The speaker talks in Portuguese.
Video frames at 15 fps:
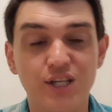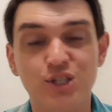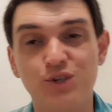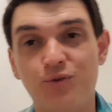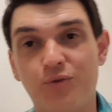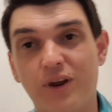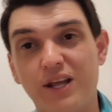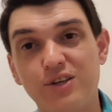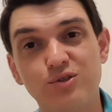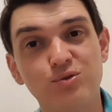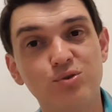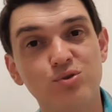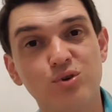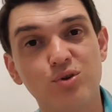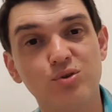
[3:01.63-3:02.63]
diferente
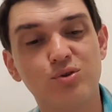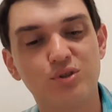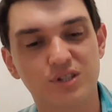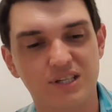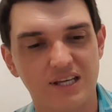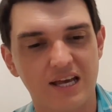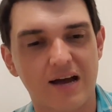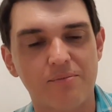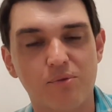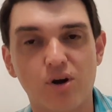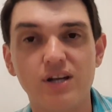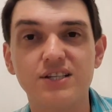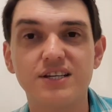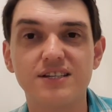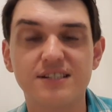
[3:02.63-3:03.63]
dos outros, que a
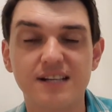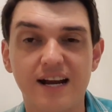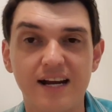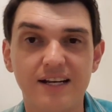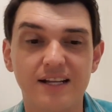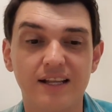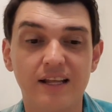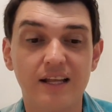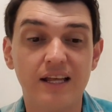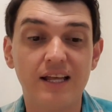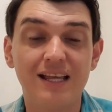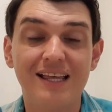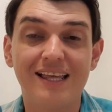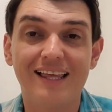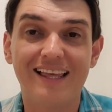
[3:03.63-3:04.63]
morte é certa.
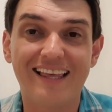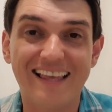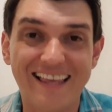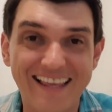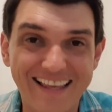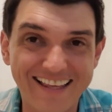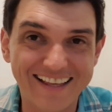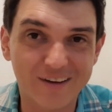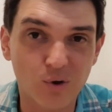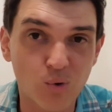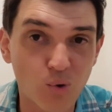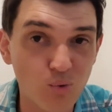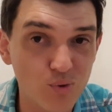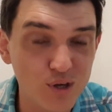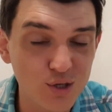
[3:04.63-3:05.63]
E
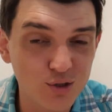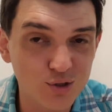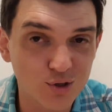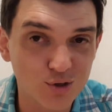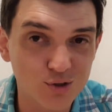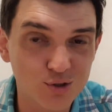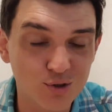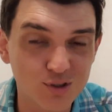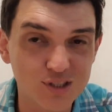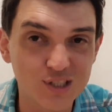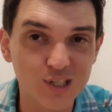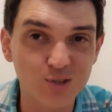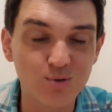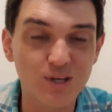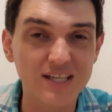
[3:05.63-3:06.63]
com isso eu não estou
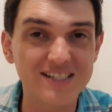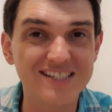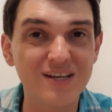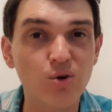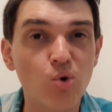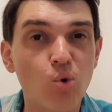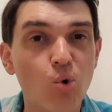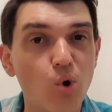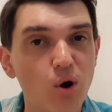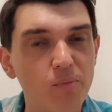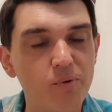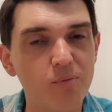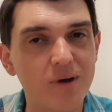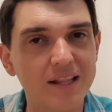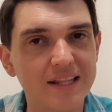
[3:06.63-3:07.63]
dizendo que esse
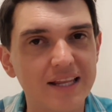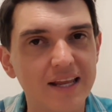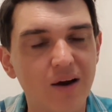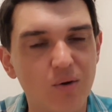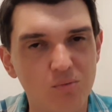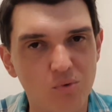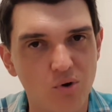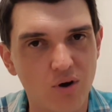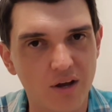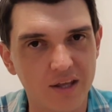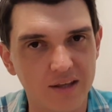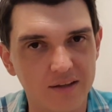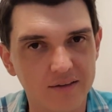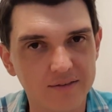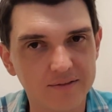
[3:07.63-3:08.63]
corpo material
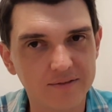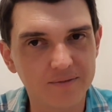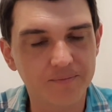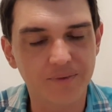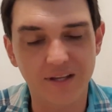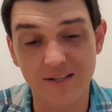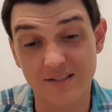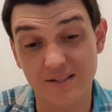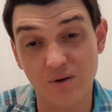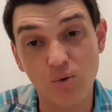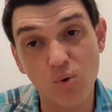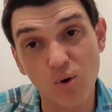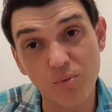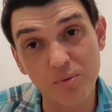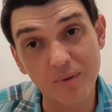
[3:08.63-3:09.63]
morre. Esse
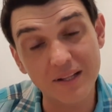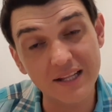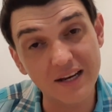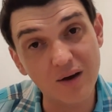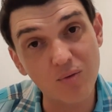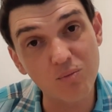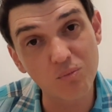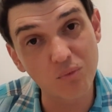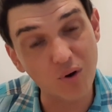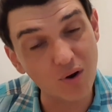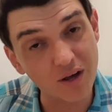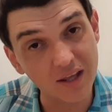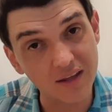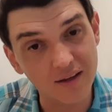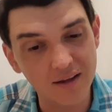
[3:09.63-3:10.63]
corpo material
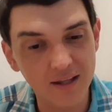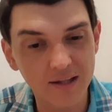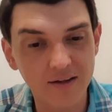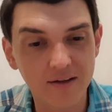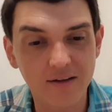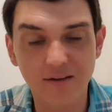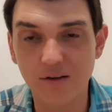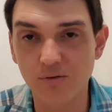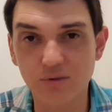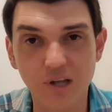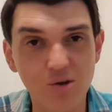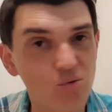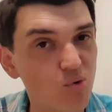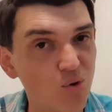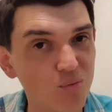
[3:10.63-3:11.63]
morre. Não
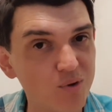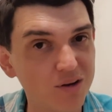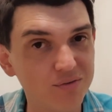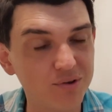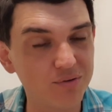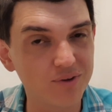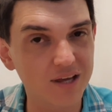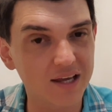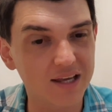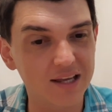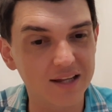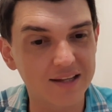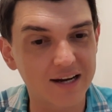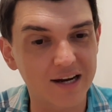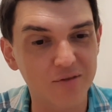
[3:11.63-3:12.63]
tem como ele viver aqui
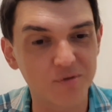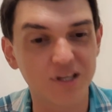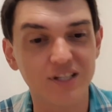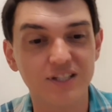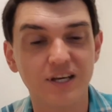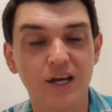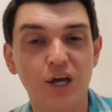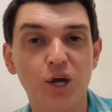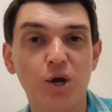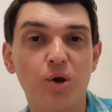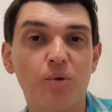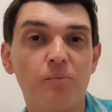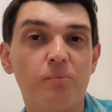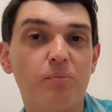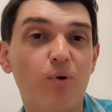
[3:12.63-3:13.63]
eternamente.
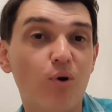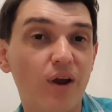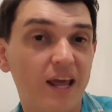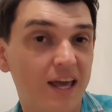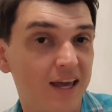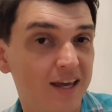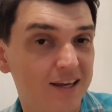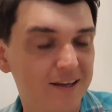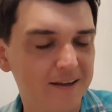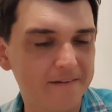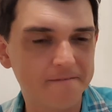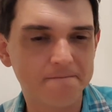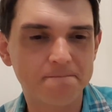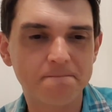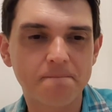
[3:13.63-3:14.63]
Porém,
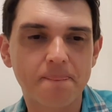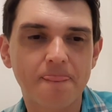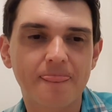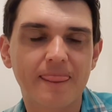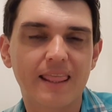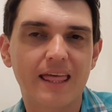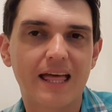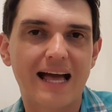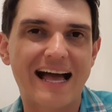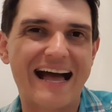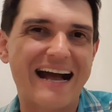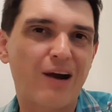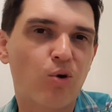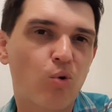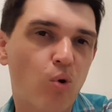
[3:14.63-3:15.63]

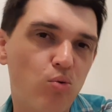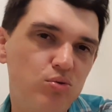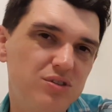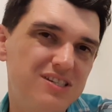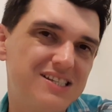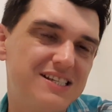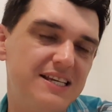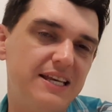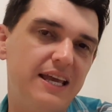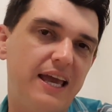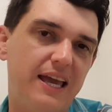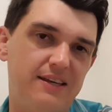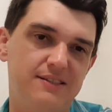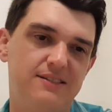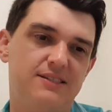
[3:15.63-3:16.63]
a
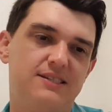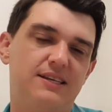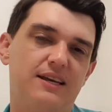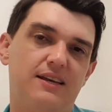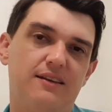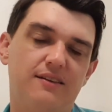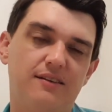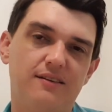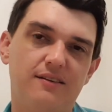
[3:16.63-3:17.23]
consciência